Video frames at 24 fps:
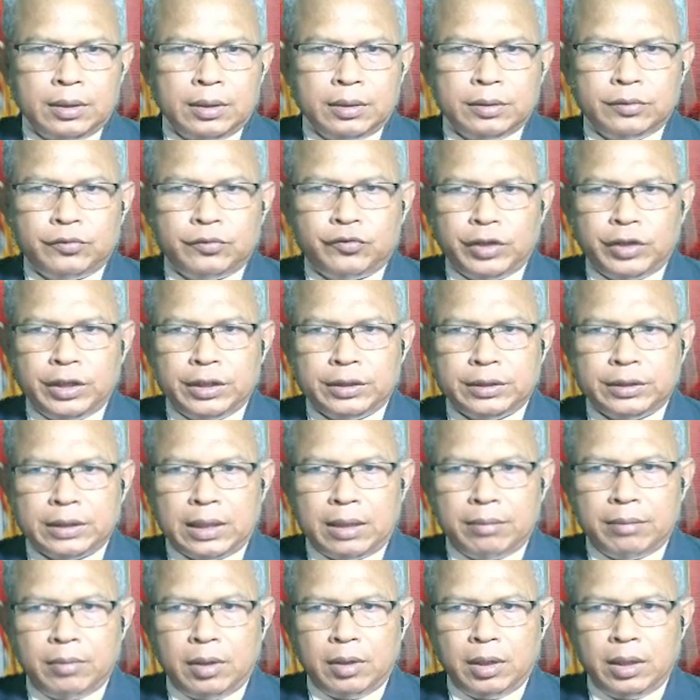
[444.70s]
treat
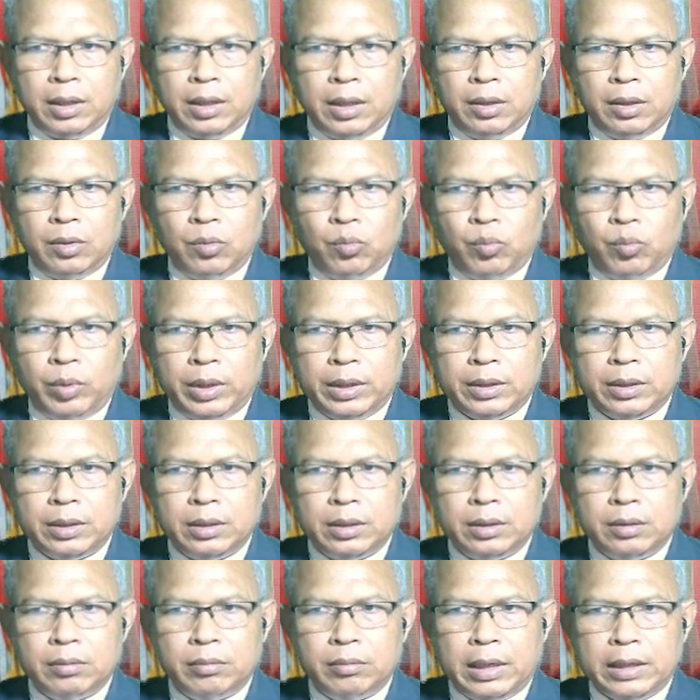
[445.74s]
somebody with
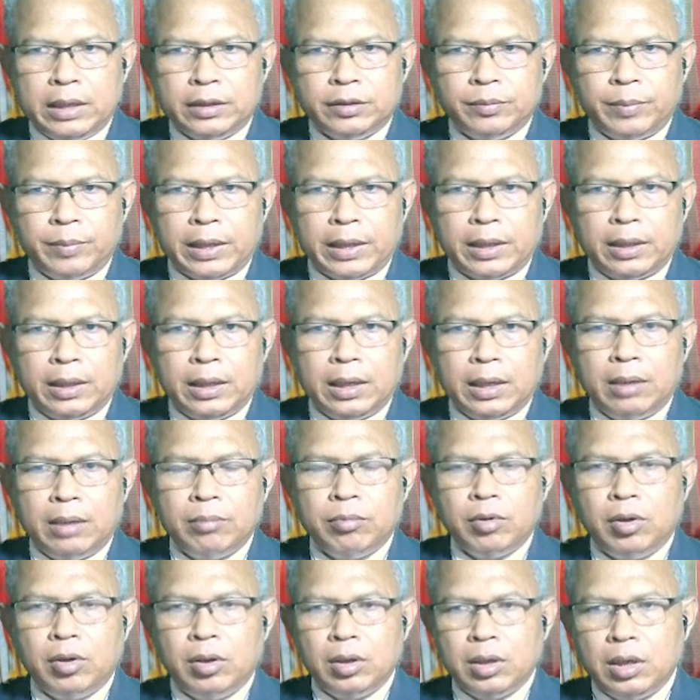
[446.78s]
respect นะครับ
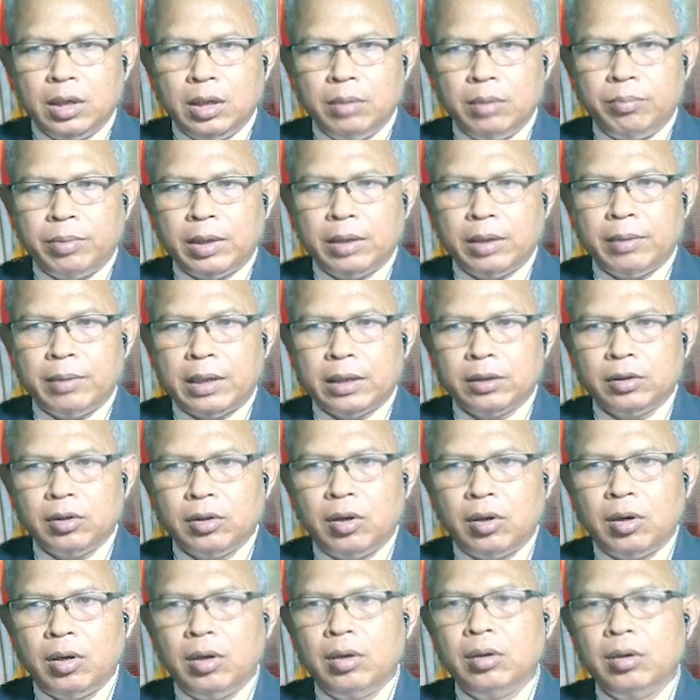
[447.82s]
ก็คือปฏิบัติ
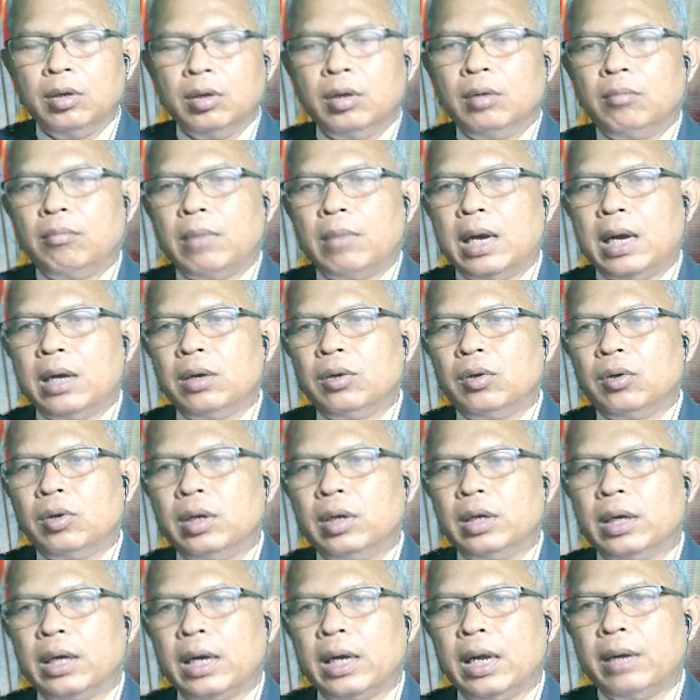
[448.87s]
ต่อบางคน
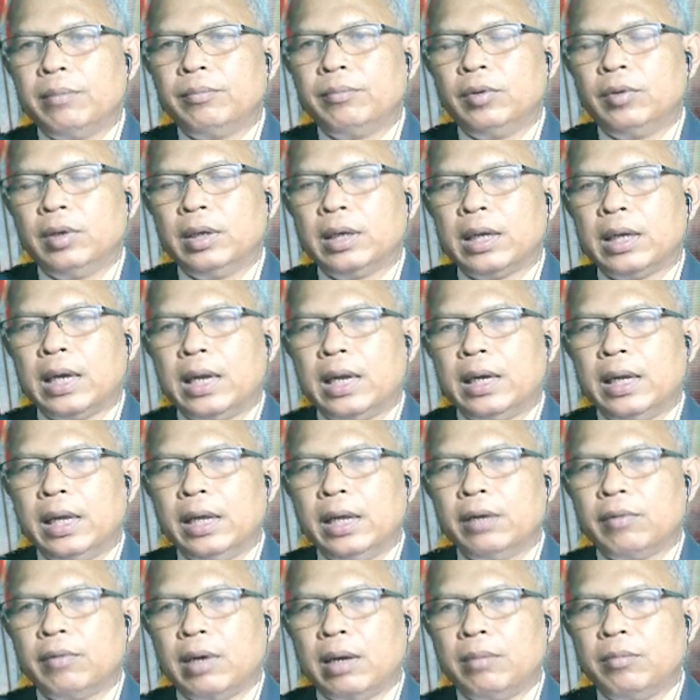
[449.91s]
นะครับ ด้วยการให้
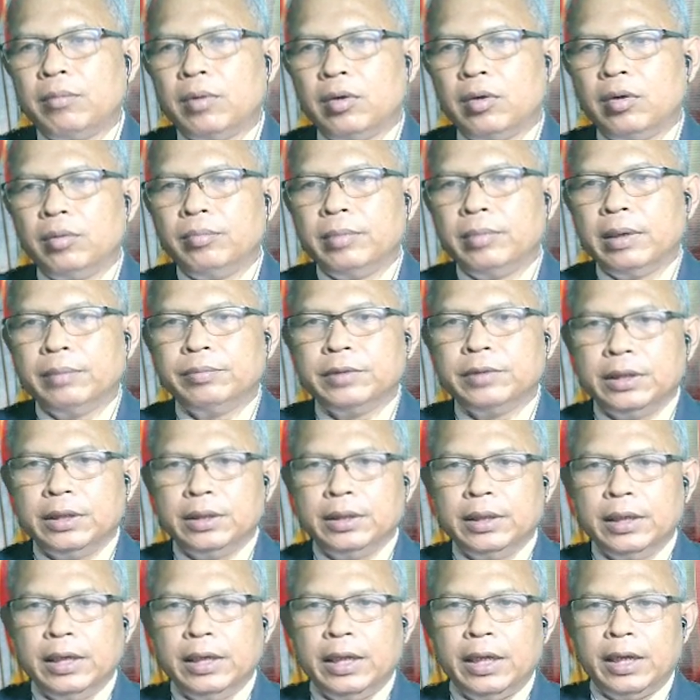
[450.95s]
ความเคารพนับถือ
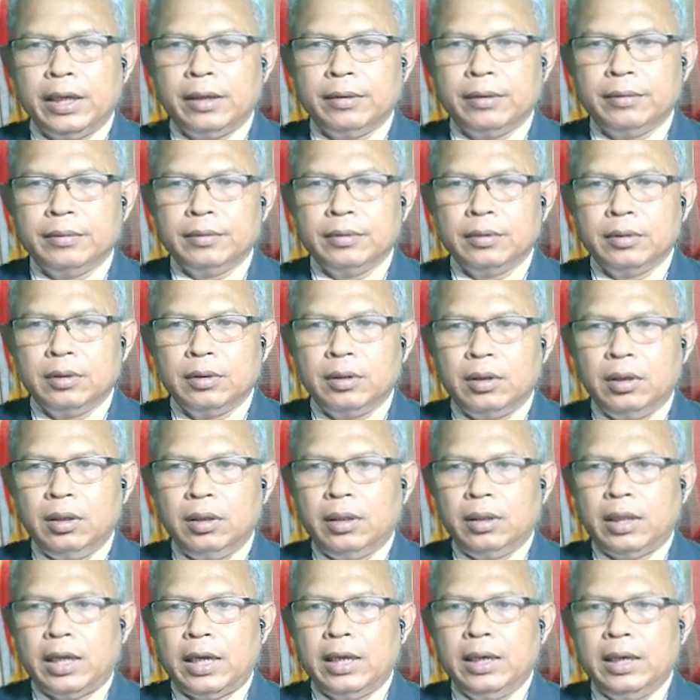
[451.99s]
นั่นเอง ก็
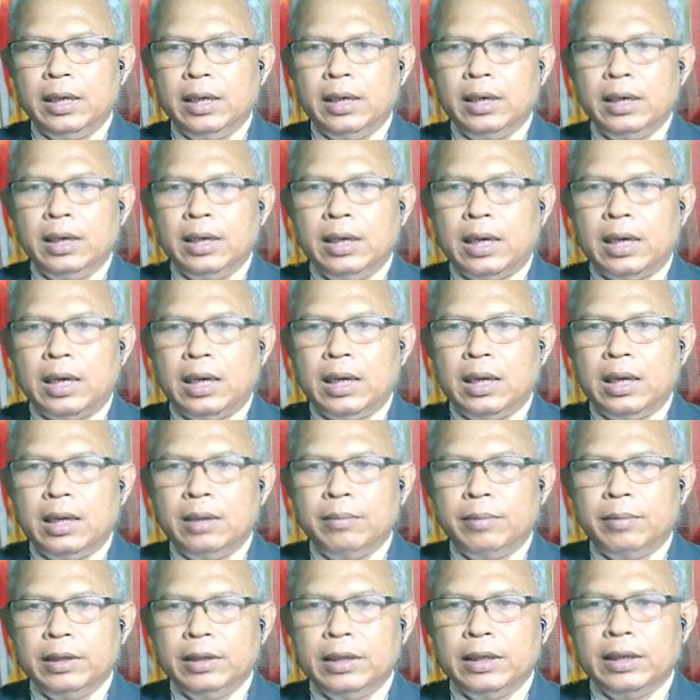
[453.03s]
ใส่
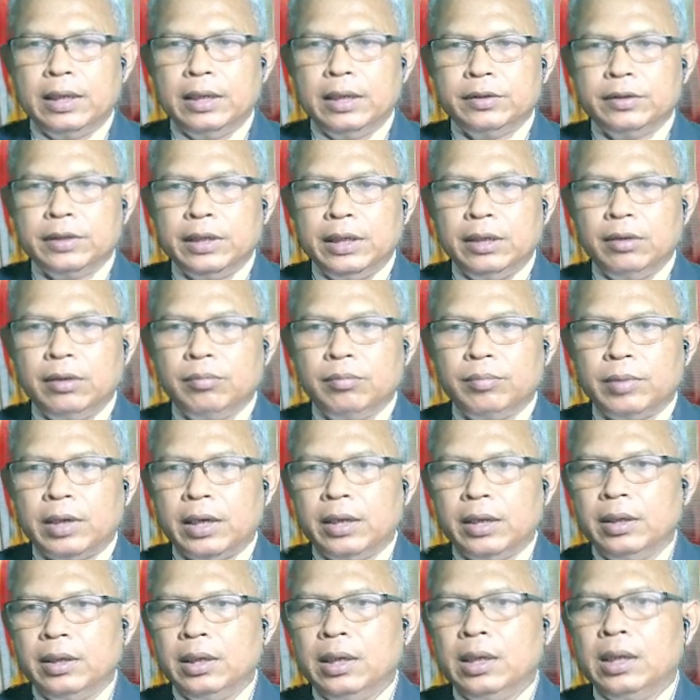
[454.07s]
พยัญชนะ C ลงไป
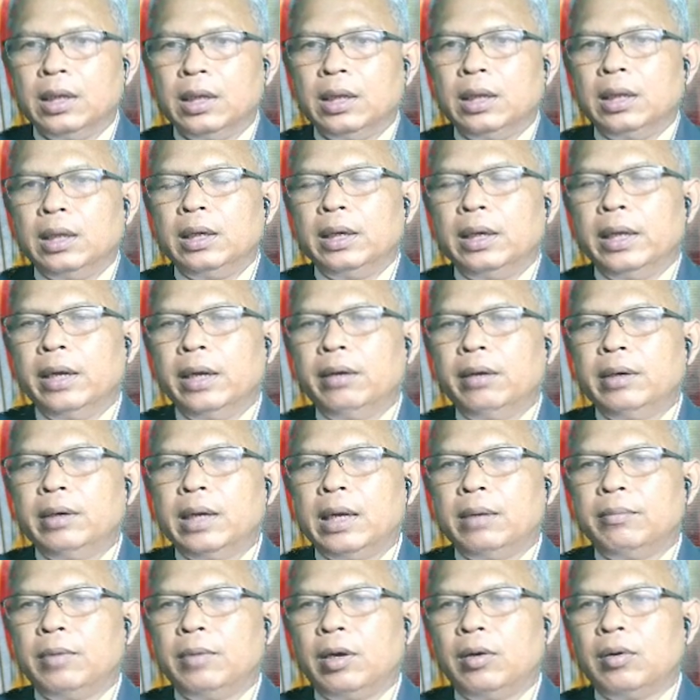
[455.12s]
แล้ว
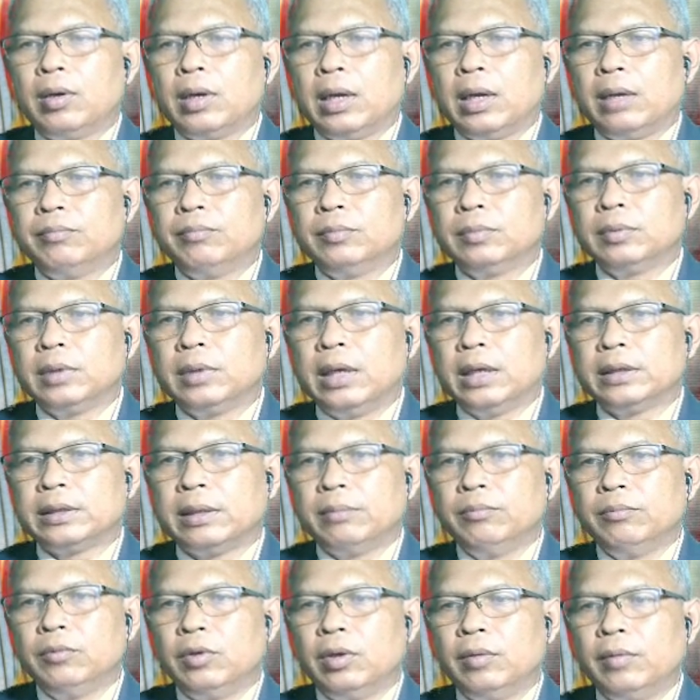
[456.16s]
นำเอาคำ
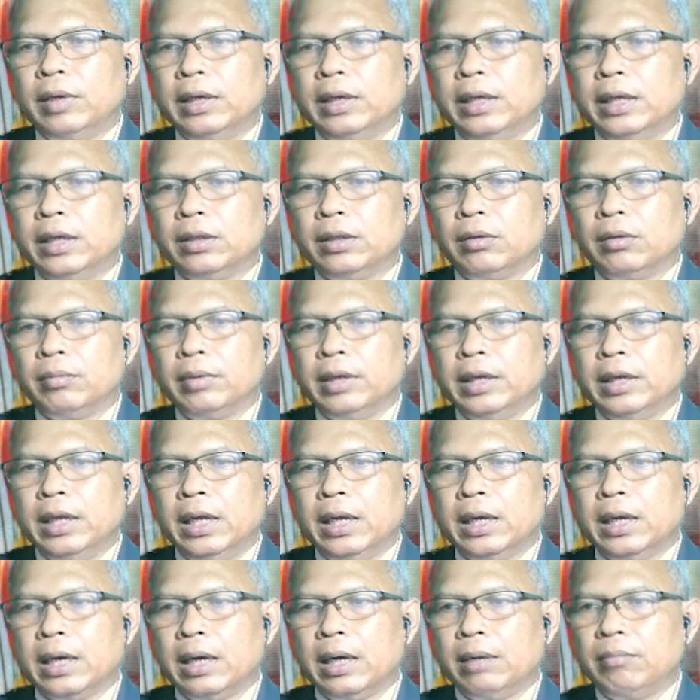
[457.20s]
สำนวนวลีต่อไปเนี้
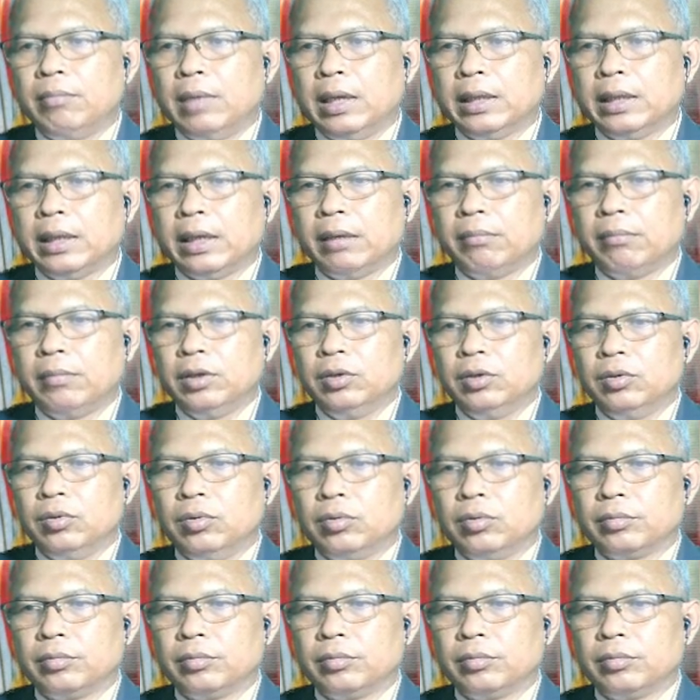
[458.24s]
นะครับ มาแต่งประโยค